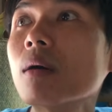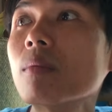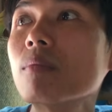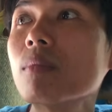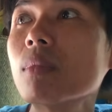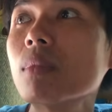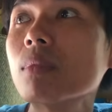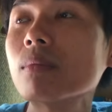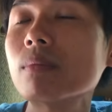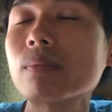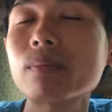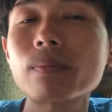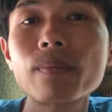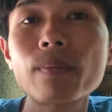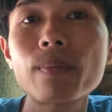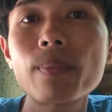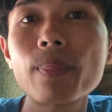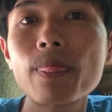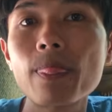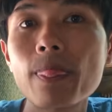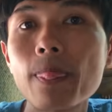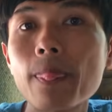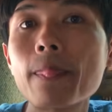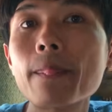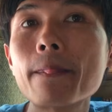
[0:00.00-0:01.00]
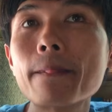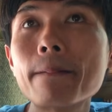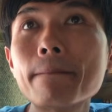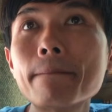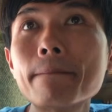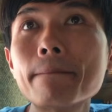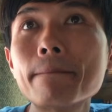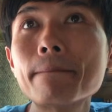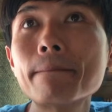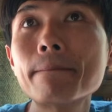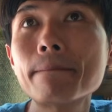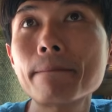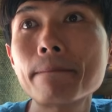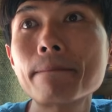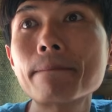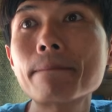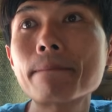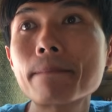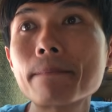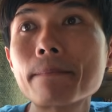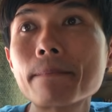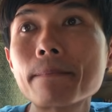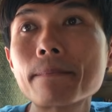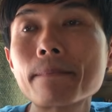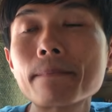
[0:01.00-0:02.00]
đây là mát tự nhiên hoàn toàn nãy giờ
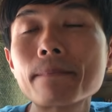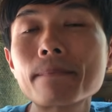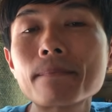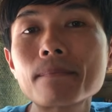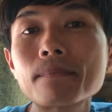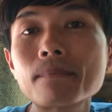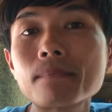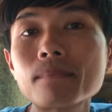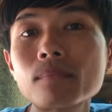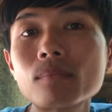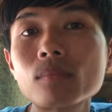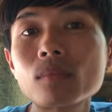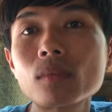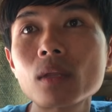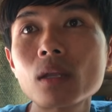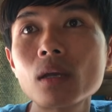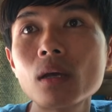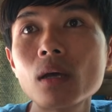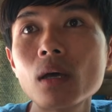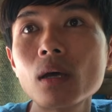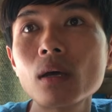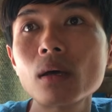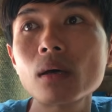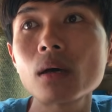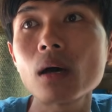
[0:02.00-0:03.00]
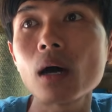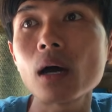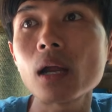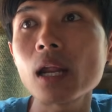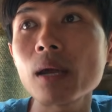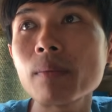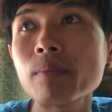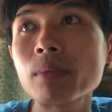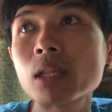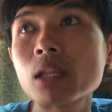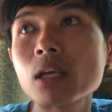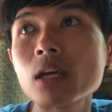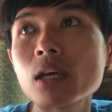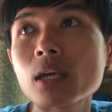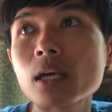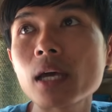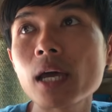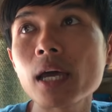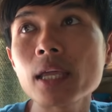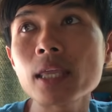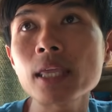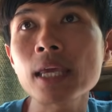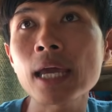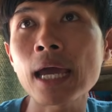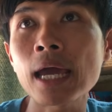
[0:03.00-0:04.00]
đây ừ. gió mát khỏi ở đây mình thiết kế
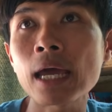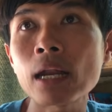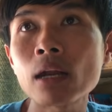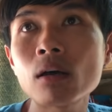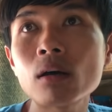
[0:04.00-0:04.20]
nhà